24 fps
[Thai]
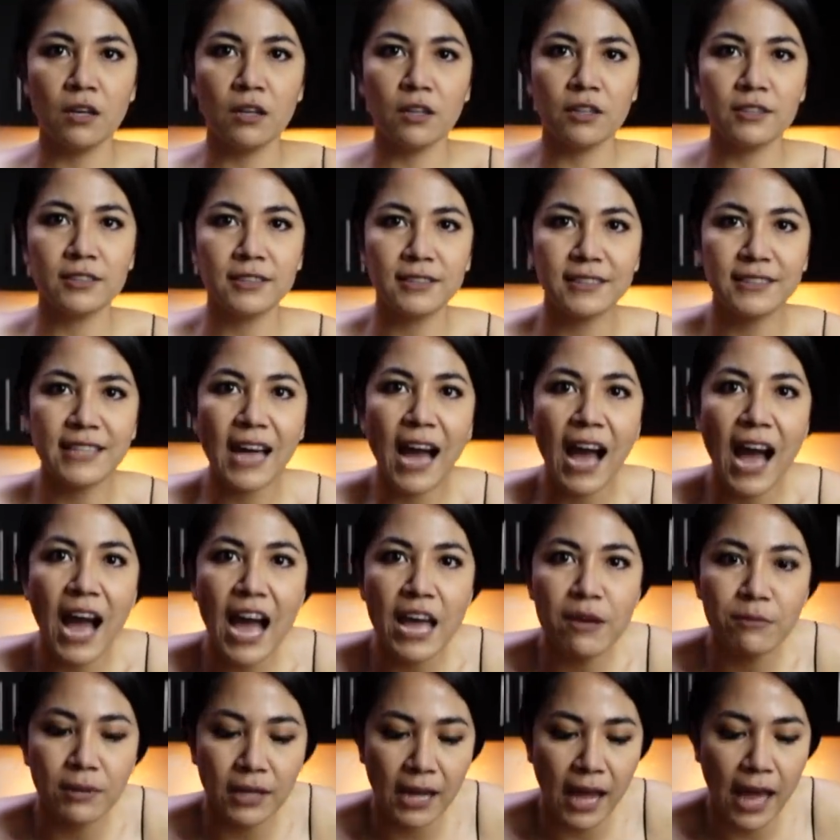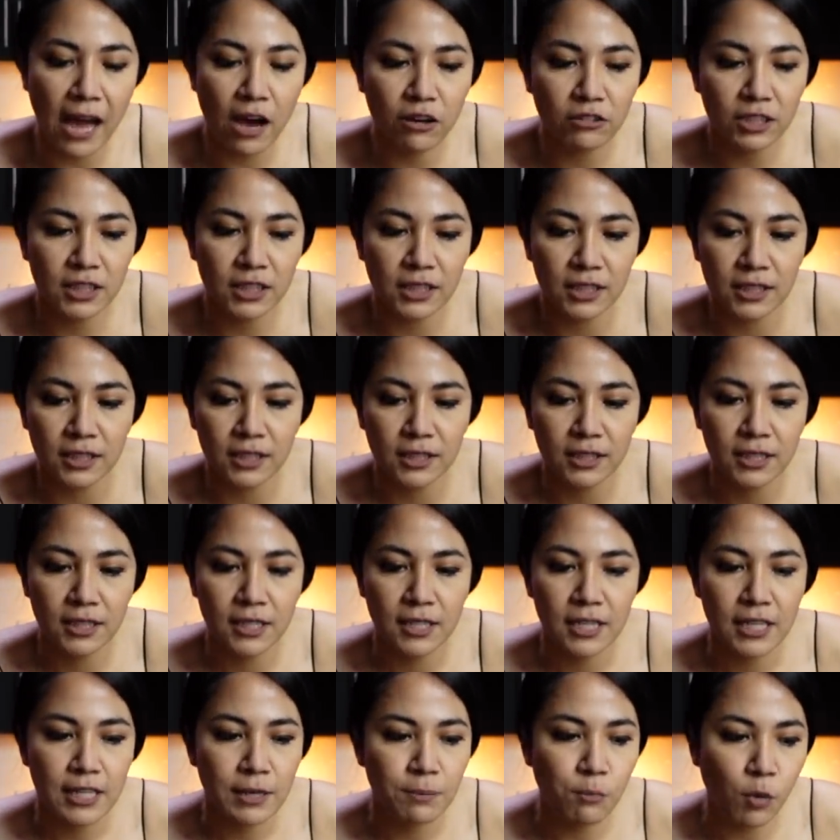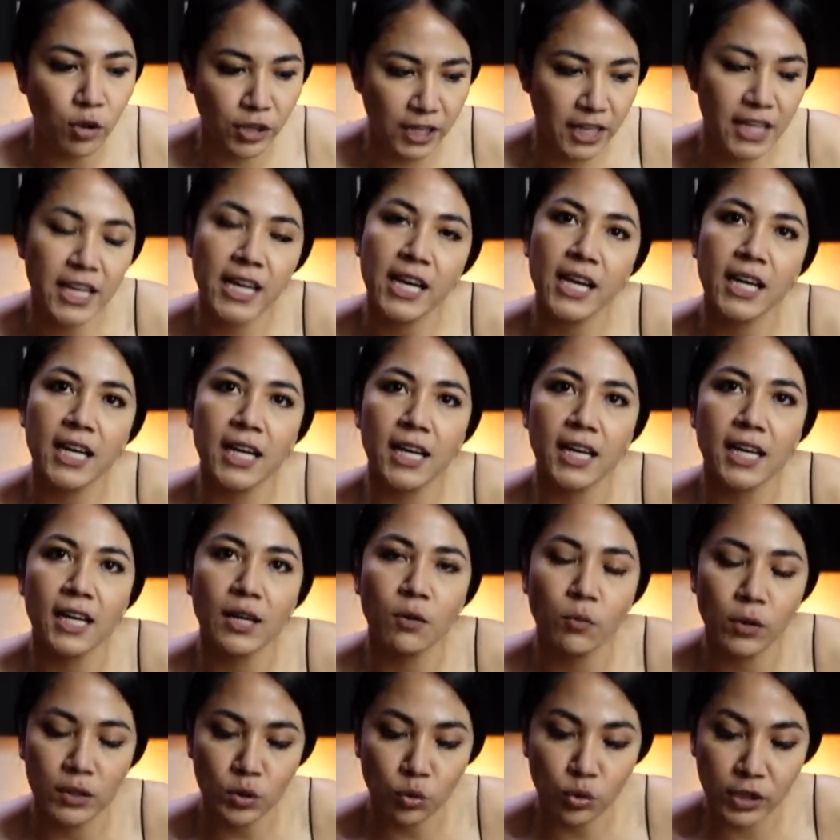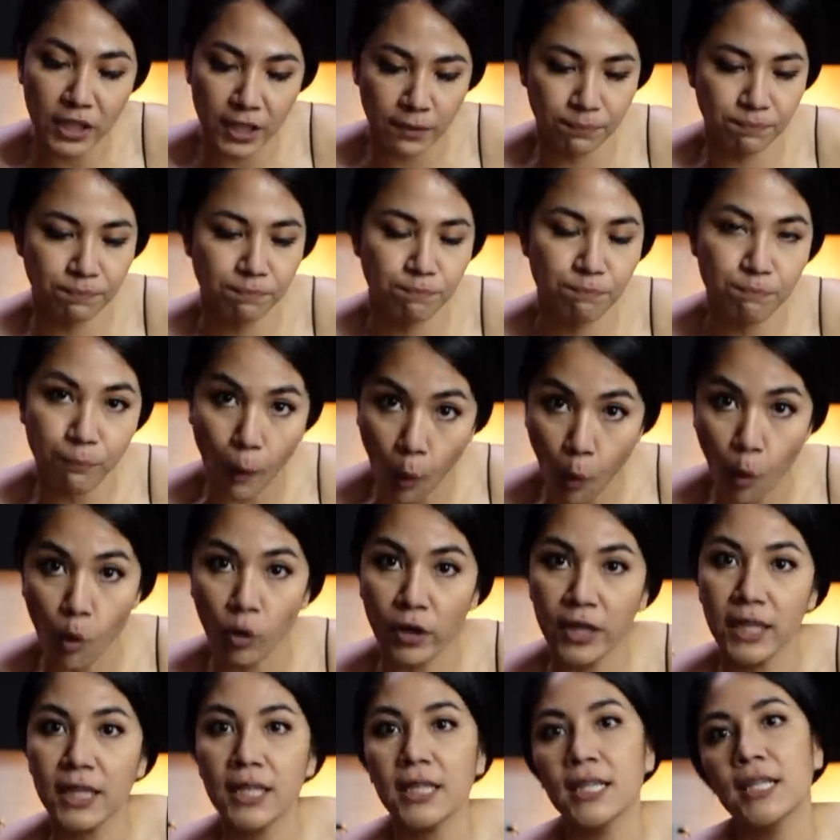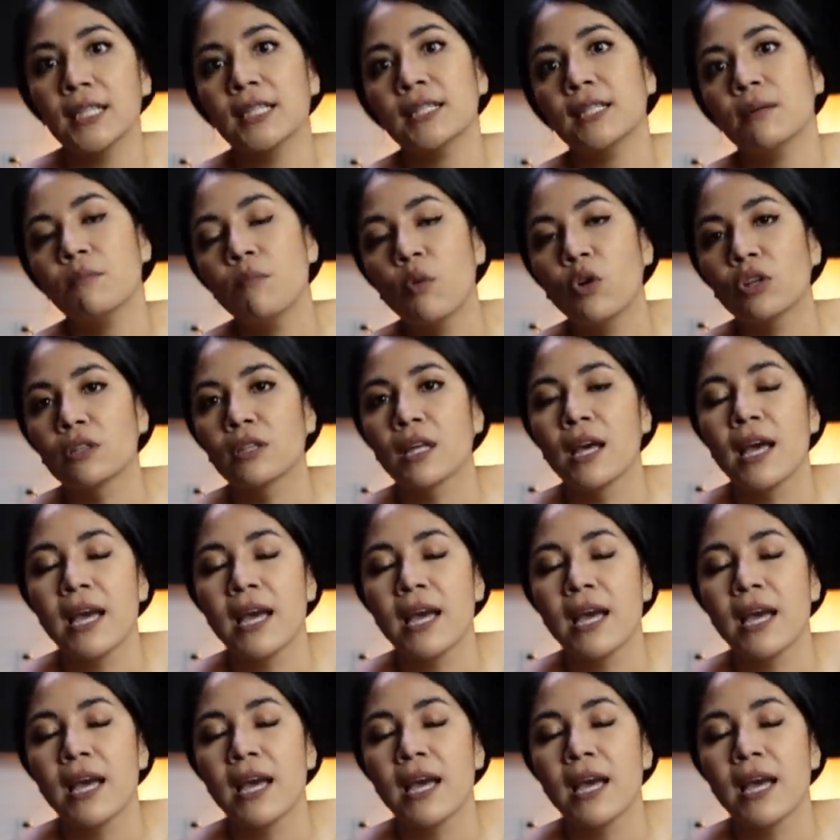ก็ได้มันแล้วนะคะหมดเนี่ยวัตถุดิบปูนะคะทั้งหมด